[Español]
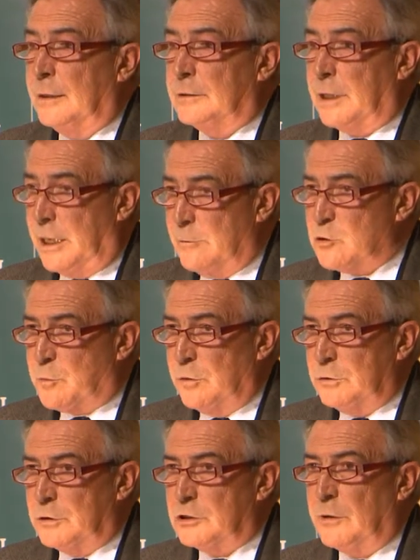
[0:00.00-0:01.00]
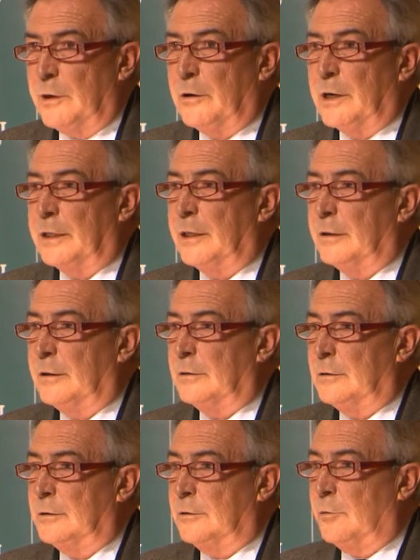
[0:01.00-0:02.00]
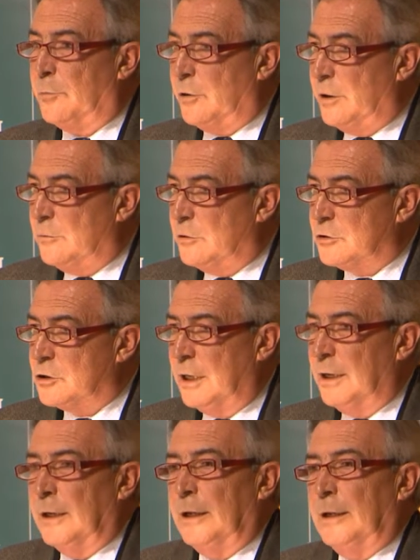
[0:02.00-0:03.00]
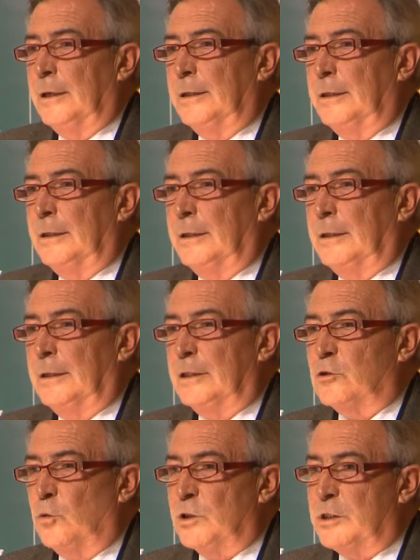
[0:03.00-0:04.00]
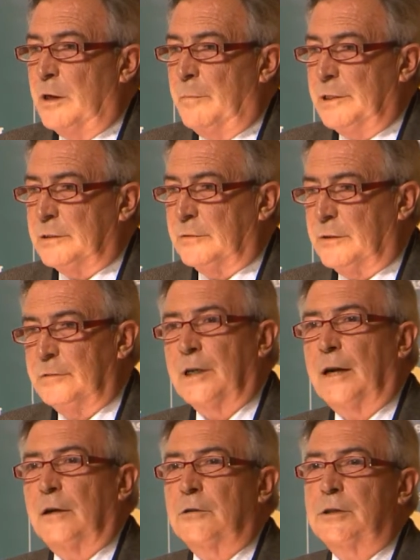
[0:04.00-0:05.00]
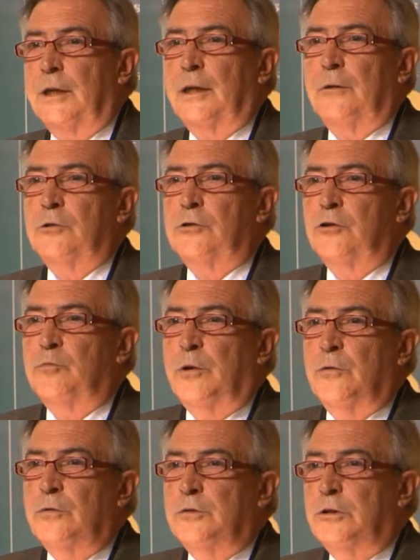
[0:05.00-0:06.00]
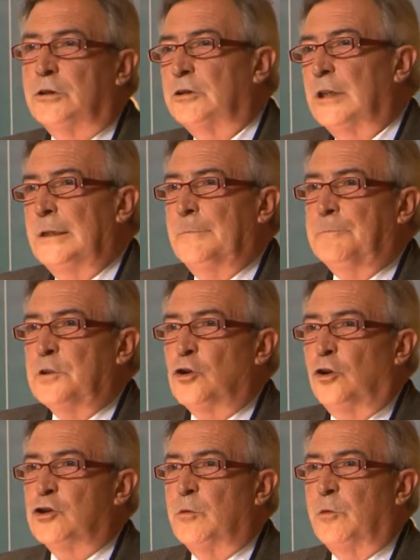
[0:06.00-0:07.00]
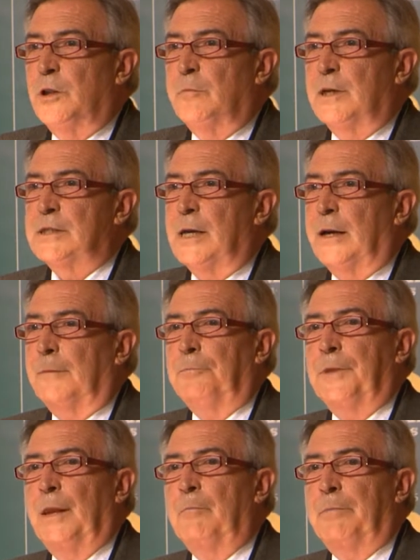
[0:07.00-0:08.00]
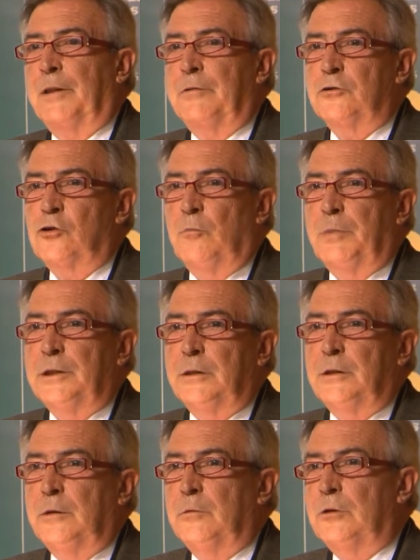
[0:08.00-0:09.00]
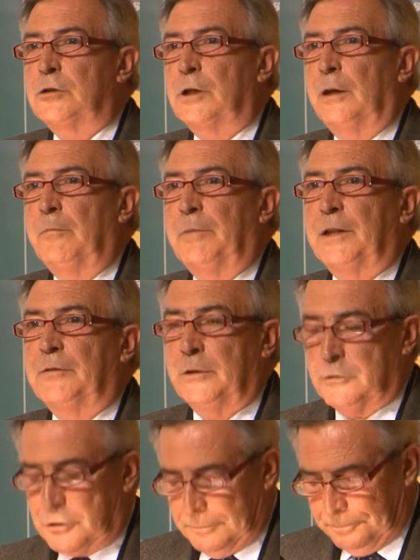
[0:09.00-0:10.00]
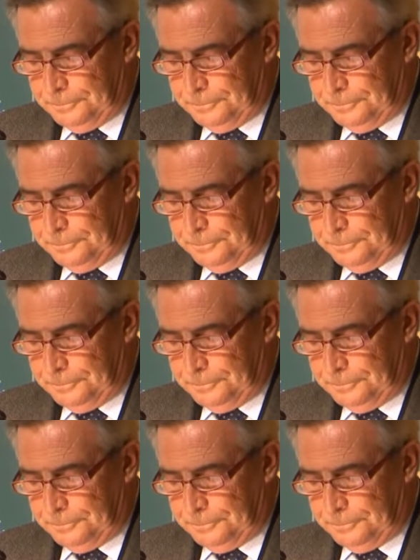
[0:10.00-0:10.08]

Tenemos productos de valor añadido. No podemos eh, exclusivamente centrarnos en que nuestros productos solo se pueden basar en precios competitivos, en precios